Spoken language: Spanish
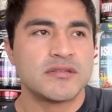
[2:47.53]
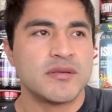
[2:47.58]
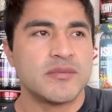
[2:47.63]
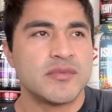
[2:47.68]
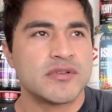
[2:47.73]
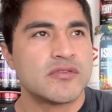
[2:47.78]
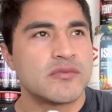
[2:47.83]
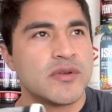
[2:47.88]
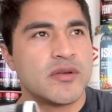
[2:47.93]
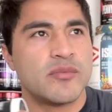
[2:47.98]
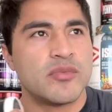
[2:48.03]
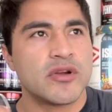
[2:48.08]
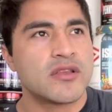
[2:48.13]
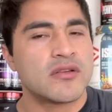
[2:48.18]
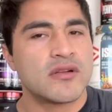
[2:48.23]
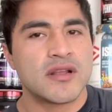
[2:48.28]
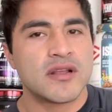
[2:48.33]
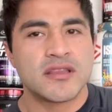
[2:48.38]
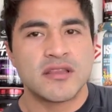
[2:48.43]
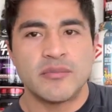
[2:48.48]
Se me subió un
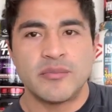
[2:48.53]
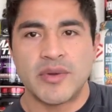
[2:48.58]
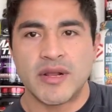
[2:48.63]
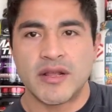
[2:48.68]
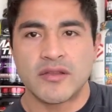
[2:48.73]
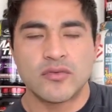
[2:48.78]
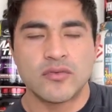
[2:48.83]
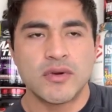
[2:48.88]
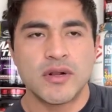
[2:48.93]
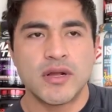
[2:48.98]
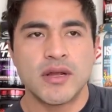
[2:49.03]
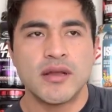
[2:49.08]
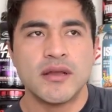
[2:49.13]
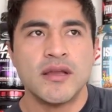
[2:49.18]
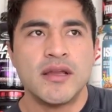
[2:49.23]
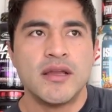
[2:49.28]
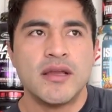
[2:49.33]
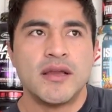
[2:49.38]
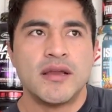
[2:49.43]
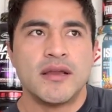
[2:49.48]
poquito la temperatura.
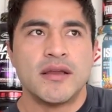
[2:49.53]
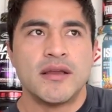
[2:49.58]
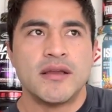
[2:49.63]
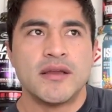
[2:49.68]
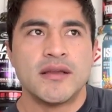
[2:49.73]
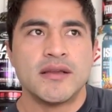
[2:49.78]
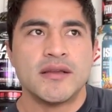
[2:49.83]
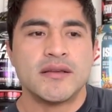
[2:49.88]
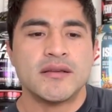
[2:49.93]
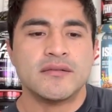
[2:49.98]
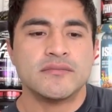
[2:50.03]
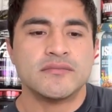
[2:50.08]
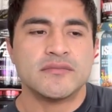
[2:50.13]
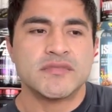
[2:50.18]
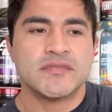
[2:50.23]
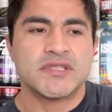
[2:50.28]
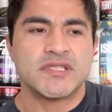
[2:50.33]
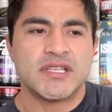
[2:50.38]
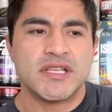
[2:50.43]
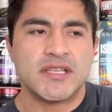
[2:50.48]
Eh,
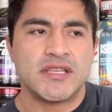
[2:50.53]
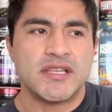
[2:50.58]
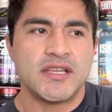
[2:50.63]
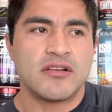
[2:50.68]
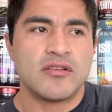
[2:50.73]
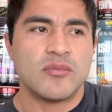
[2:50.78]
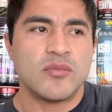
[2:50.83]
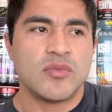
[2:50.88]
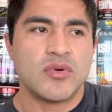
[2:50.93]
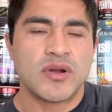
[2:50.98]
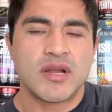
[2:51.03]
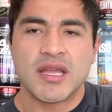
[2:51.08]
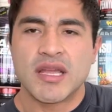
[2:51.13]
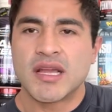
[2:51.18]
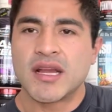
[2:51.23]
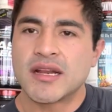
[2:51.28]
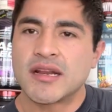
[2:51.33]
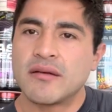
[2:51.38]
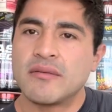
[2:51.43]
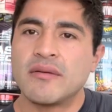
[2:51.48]
sentí como
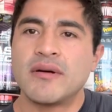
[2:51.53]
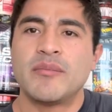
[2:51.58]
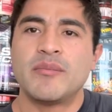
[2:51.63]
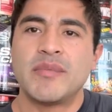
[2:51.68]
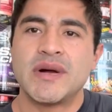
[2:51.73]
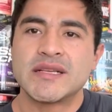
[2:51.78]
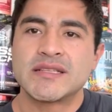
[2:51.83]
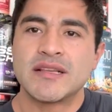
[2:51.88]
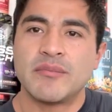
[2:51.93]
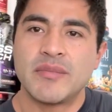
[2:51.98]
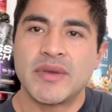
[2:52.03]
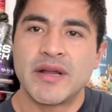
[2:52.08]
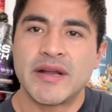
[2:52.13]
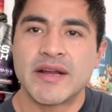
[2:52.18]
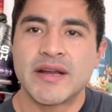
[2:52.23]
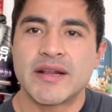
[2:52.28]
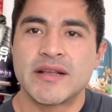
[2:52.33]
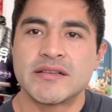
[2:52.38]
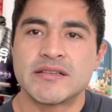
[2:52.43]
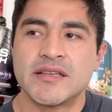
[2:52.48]
que ganaba masa
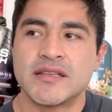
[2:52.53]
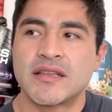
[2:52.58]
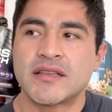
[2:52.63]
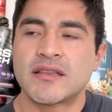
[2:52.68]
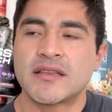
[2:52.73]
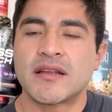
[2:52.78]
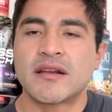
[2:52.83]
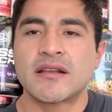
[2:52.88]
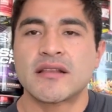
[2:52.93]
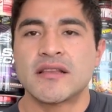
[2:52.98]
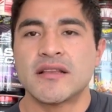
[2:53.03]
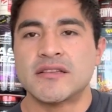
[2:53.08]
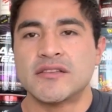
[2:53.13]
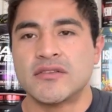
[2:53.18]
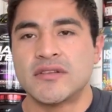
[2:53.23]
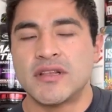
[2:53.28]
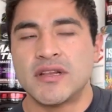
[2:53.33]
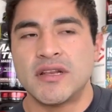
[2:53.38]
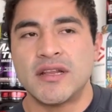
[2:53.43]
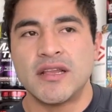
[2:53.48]
magra sin tanta
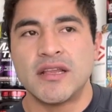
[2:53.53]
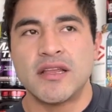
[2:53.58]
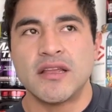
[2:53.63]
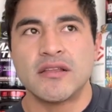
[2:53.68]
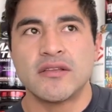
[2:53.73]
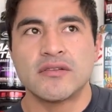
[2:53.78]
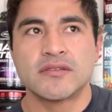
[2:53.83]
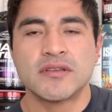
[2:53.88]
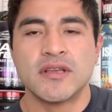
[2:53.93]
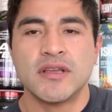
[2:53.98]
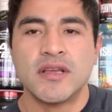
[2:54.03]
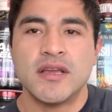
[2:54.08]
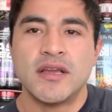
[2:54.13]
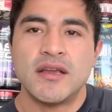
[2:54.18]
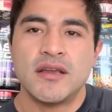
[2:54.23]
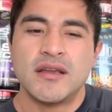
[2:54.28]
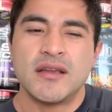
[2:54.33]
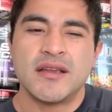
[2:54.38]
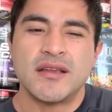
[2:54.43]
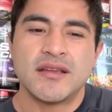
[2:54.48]
retención de líquidos,
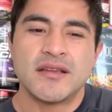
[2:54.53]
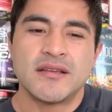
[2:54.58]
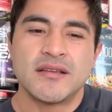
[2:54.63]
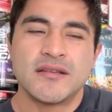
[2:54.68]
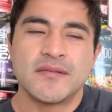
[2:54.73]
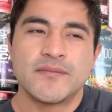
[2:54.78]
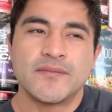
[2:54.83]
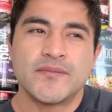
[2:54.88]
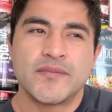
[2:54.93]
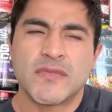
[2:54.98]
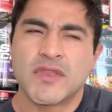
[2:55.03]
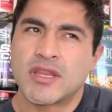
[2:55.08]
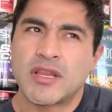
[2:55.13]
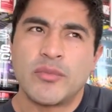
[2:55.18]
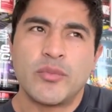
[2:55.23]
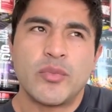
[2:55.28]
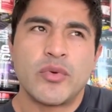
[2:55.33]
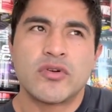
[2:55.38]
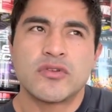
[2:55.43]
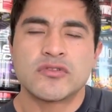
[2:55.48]
eh,
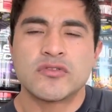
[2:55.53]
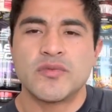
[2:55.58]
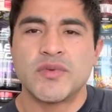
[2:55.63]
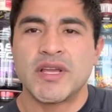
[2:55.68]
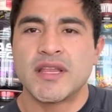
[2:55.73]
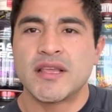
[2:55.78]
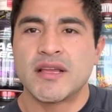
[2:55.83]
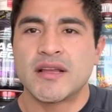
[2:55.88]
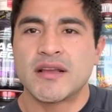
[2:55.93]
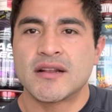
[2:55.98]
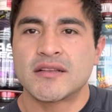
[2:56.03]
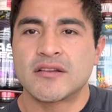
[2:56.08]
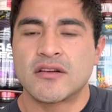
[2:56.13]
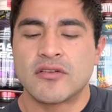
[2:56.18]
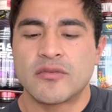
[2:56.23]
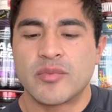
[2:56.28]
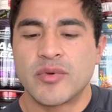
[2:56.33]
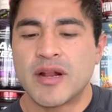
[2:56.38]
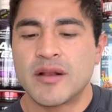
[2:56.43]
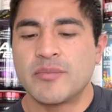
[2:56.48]
tampoco subía de grasa
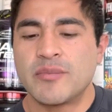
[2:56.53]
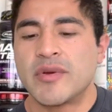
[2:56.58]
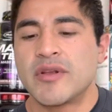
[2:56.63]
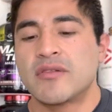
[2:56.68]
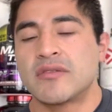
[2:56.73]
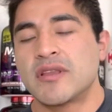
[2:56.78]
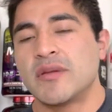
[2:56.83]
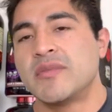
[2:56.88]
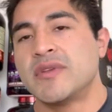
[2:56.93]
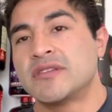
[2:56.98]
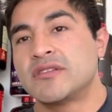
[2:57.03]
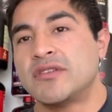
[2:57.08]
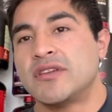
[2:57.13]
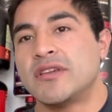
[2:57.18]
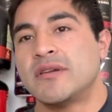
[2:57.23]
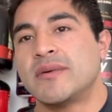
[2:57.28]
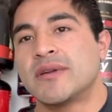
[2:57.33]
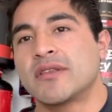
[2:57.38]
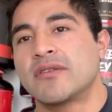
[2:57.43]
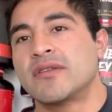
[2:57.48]
corporal, pero también estoy
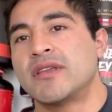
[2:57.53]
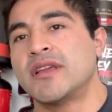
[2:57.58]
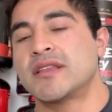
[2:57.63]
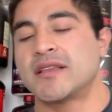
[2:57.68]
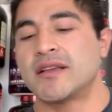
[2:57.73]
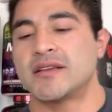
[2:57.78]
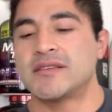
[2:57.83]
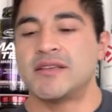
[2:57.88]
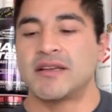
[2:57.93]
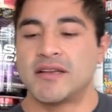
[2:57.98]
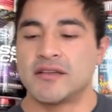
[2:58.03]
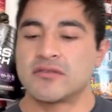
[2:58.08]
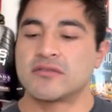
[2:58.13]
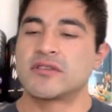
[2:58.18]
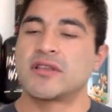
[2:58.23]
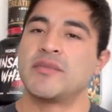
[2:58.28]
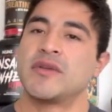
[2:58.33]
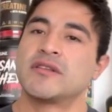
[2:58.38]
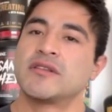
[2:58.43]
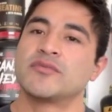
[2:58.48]
llevando dieta, así que eso
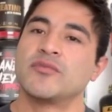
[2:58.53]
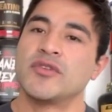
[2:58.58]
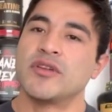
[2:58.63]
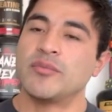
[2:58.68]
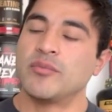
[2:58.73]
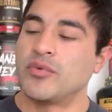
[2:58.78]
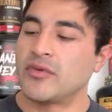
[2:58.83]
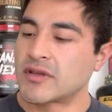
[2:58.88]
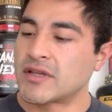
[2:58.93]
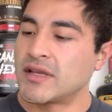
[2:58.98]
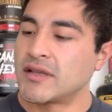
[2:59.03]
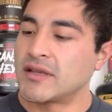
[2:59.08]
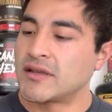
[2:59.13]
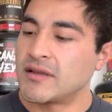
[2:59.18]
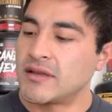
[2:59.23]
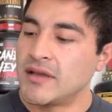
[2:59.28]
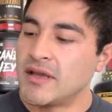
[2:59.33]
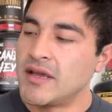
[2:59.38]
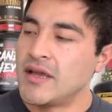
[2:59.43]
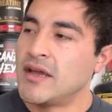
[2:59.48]
también es muy
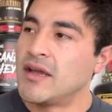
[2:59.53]
importante.